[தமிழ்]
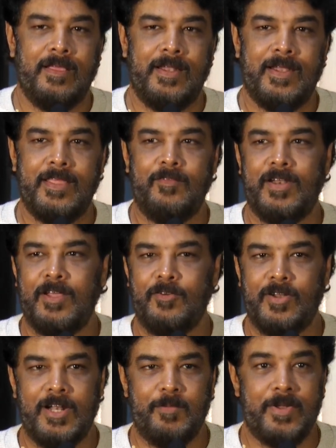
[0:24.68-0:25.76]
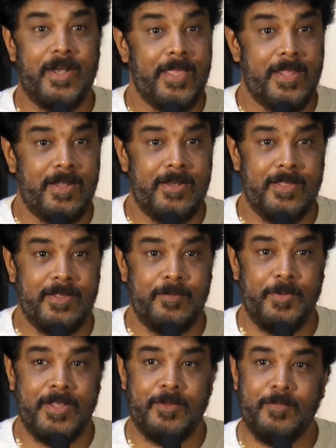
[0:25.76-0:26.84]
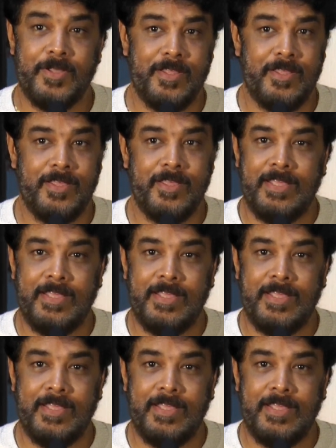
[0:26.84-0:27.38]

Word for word: ஏன்னா இவன்லாம் ஒரு நாலு பேர் அடிக்கிறானா அப்படிங்கிற மாதிரி